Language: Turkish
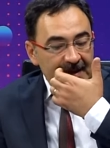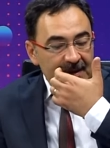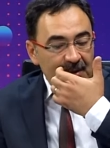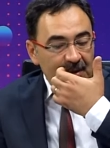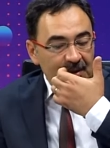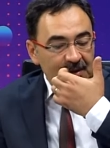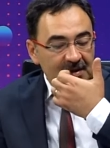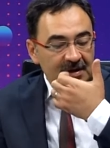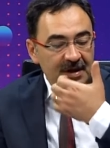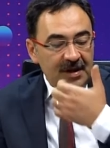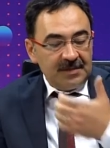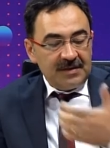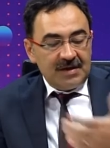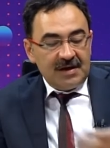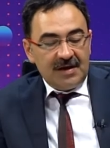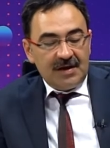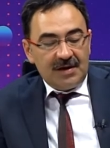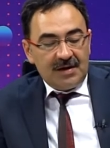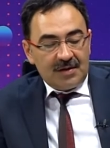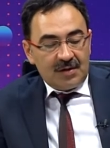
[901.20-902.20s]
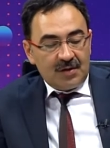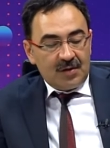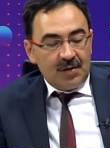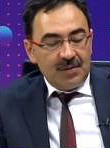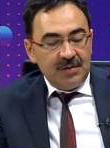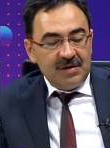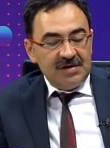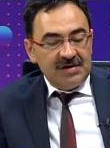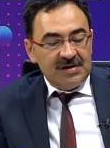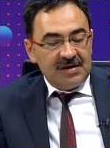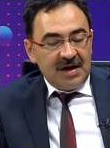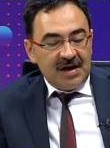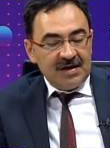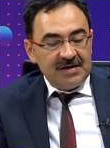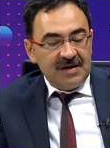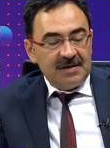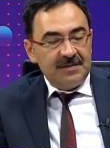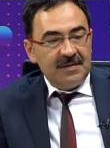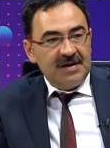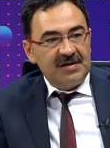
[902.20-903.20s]
o dönemki komünist
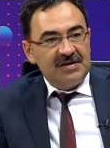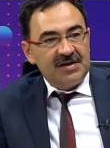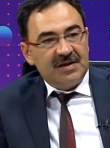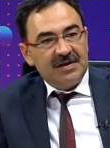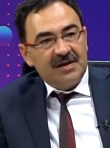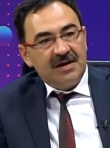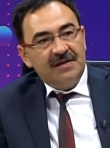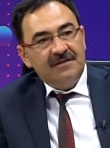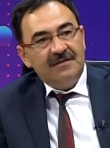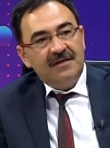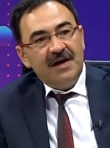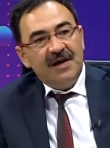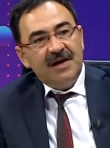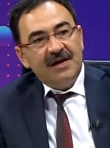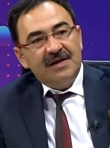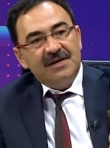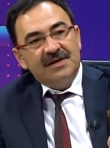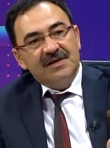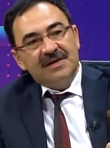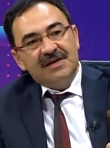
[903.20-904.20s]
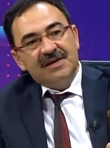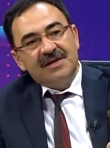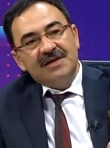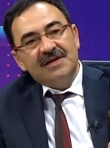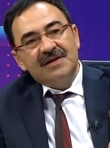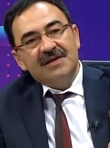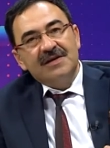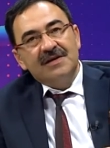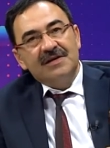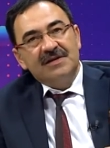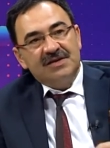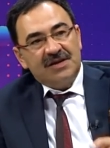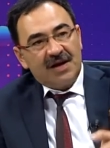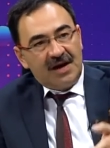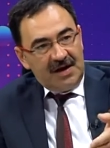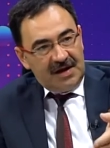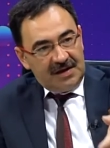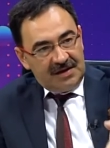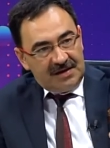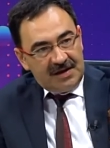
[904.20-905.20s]
Azerbaycan'dan ve e, işgal
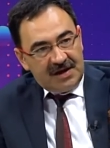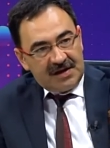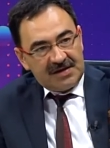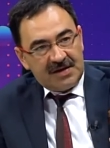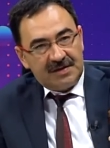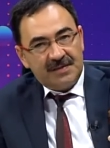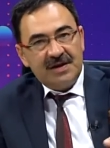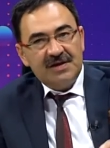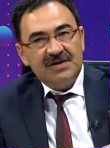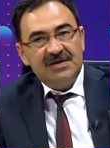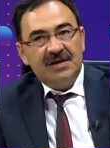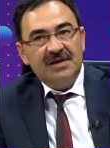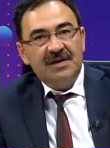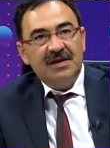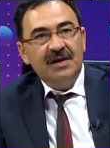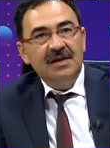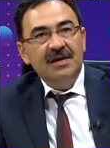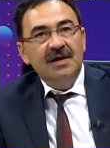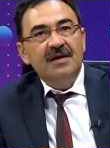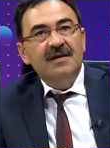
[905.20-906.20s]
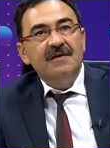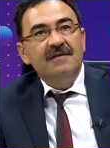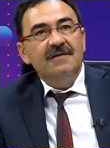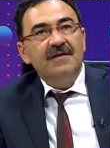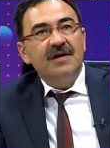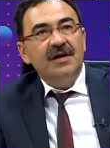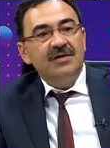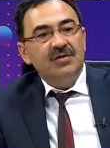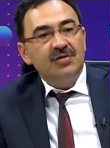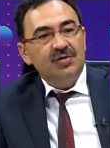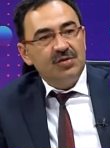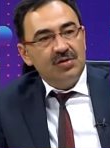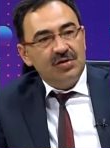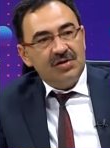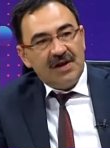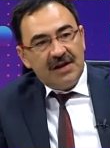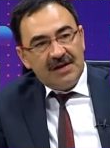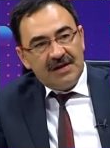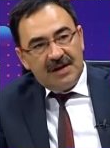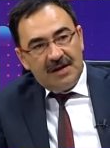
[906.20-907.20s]
ettiği Azerbaycan'dan ve
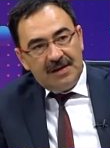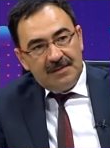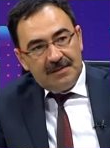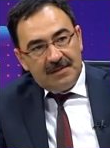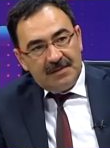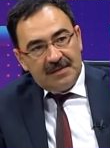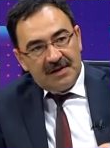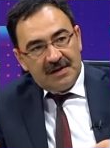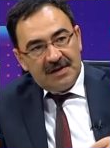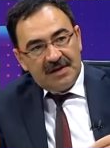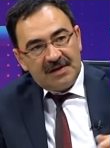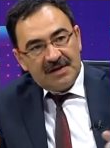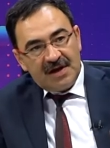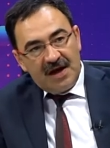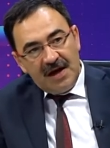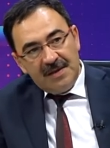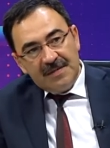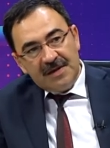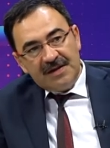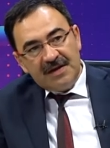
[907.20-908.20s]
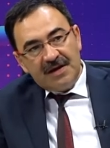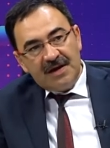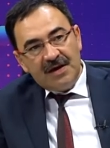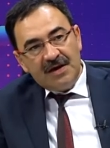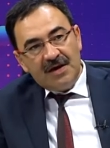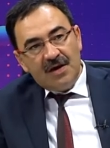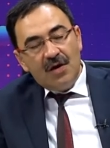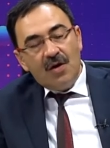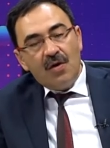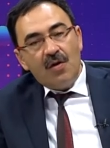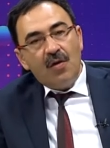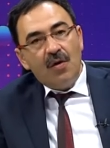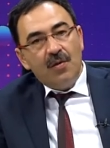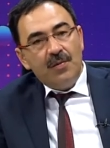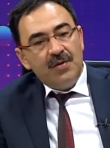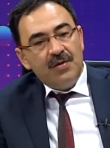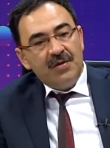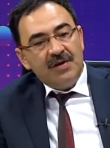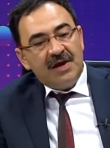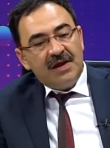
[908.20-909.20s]
Gürcistan'dan e, talep ederek o
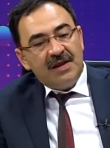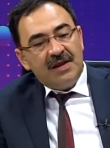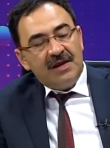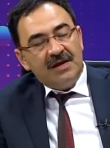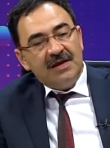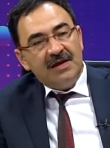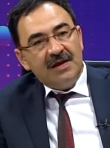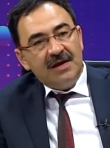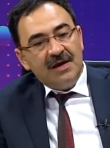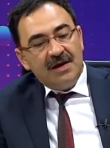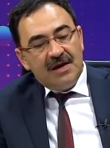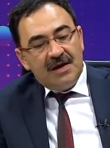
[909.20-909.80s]
bölgedeki